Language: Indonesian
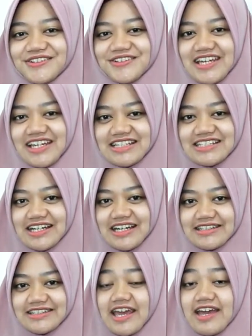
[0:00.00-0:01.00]
tunaikan
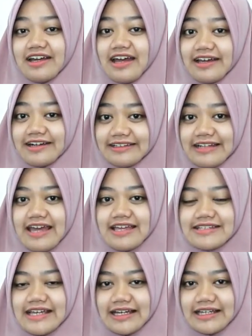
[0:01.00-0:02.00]
zakatnya
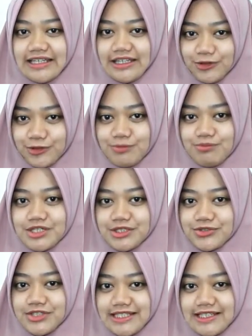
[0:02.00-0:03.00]
karena zakat itu
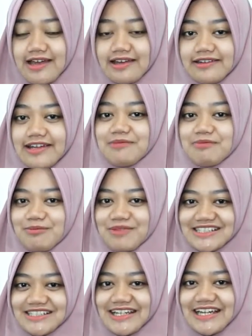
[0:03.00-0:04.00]
mensucikan dan
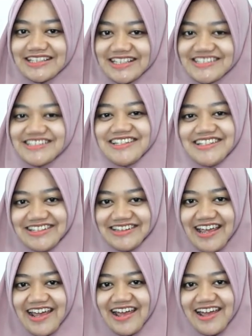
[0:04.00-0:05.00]
membersihkan rezeki
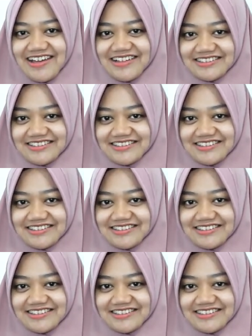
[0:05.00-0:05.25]
kita.